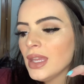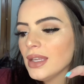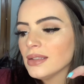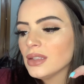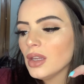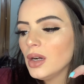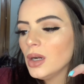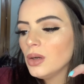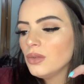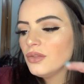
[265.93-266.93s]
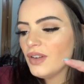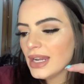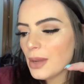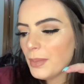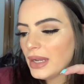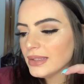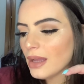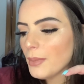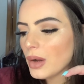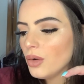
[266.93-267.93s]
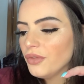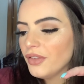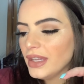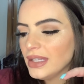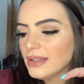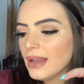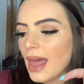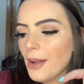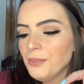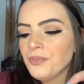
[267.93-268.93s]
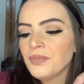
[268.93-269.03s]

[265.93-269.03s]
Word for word: Então vale a pena dar uma conferida lá.